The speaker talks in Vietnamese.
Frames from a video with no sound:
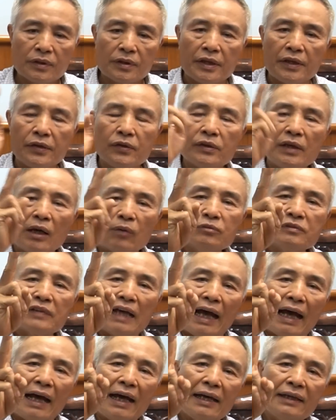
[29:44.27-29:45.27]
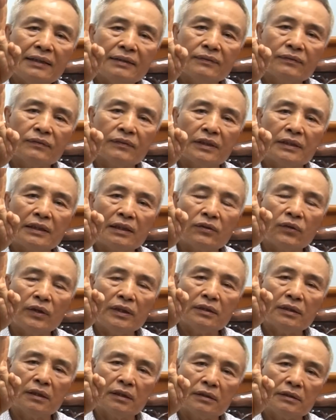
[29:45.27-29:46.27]
thì nó đóng giả, người ta nói
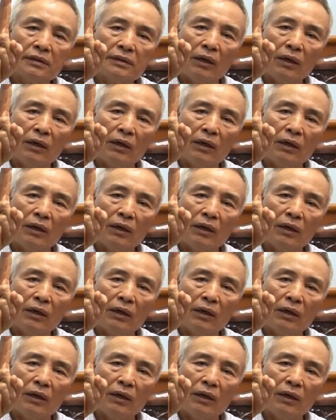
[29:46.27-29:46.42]
là